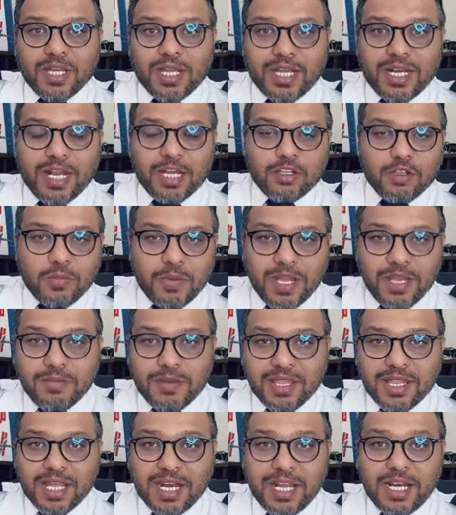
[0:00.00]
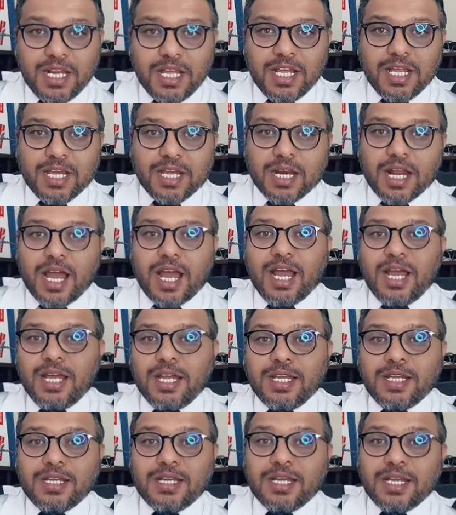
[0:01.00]
الى دبي مثلا
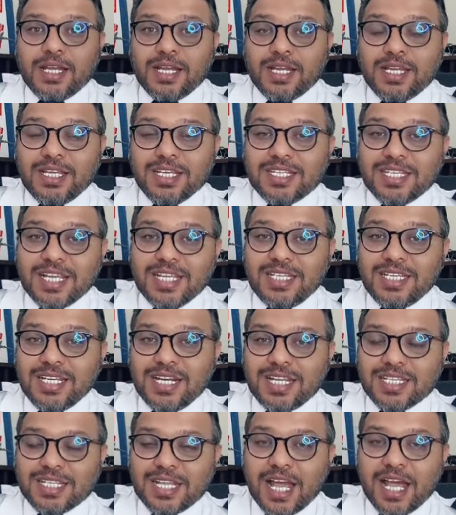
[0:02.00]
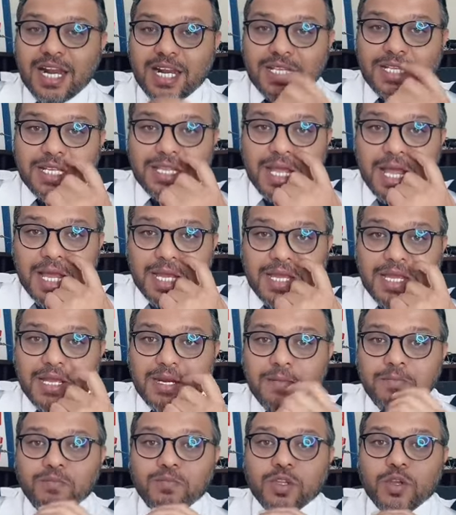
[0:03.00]
راح يسجل اسعار
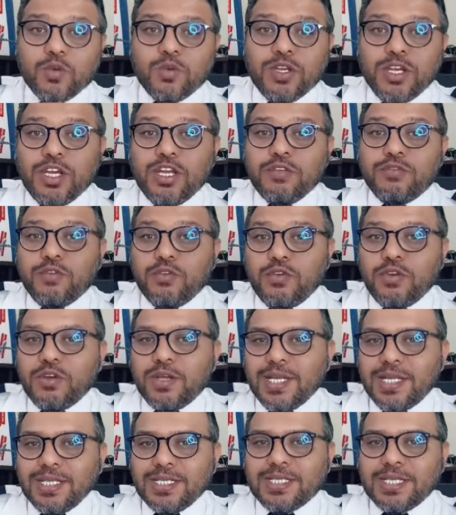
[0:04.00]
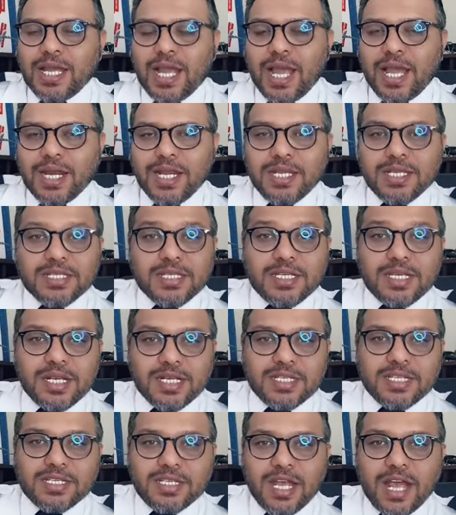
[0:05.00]
التذاكر ويعرف انه انت حريص
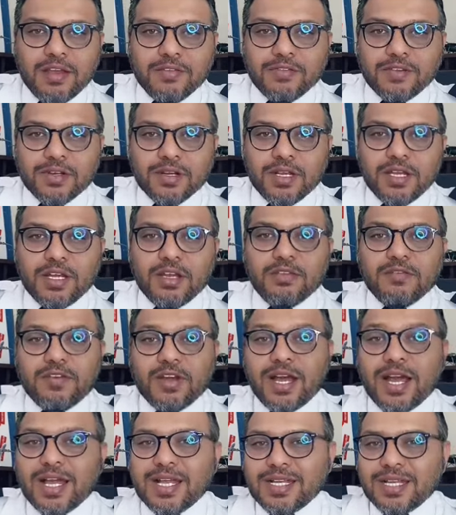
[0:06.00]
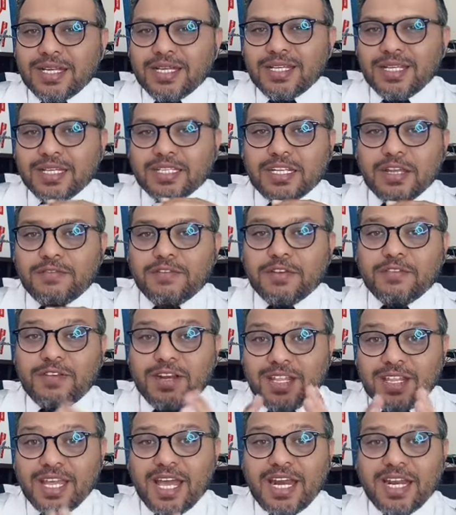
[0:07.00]
انك تسافر فيرتفع
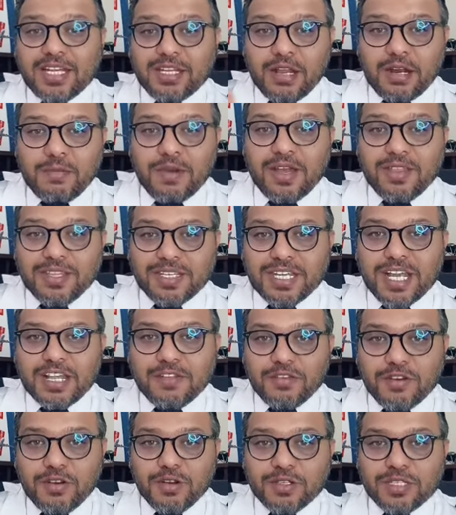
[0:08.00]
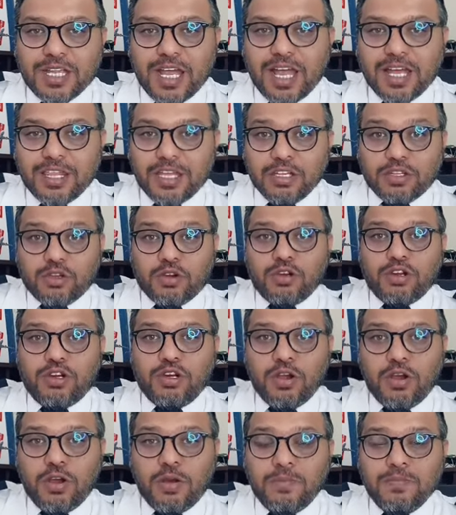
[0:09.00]
فلذلك البعض يصادف النقطه هذه يدخل
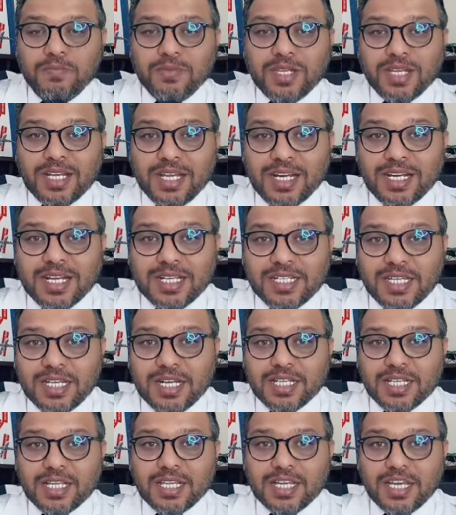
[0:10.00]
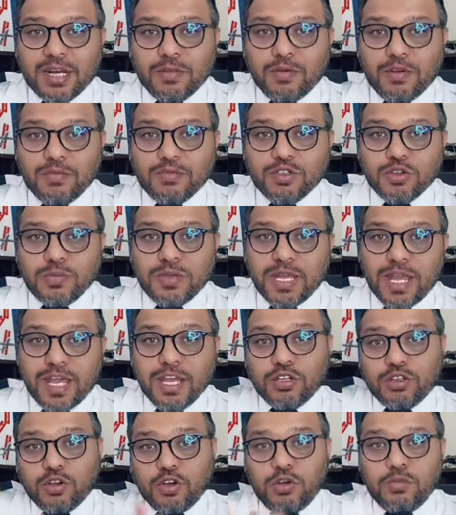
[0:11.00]
اليوم يلقى سعر التذكره ب 500
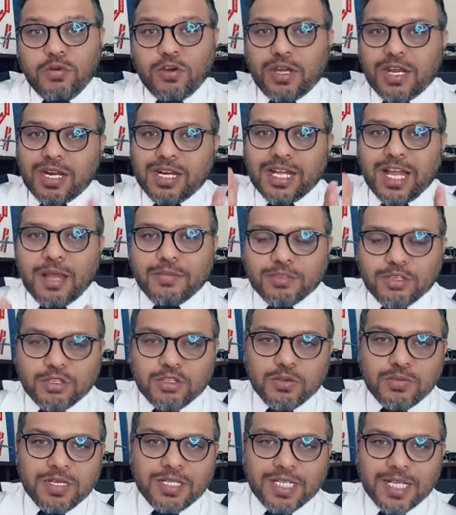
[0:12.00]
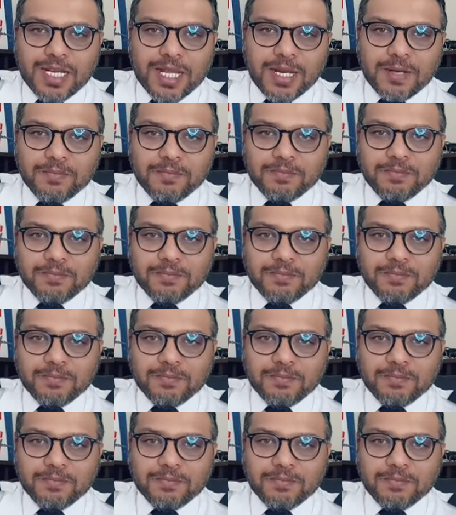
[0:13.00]
يدخل بكره يلقاها ب 600 ريال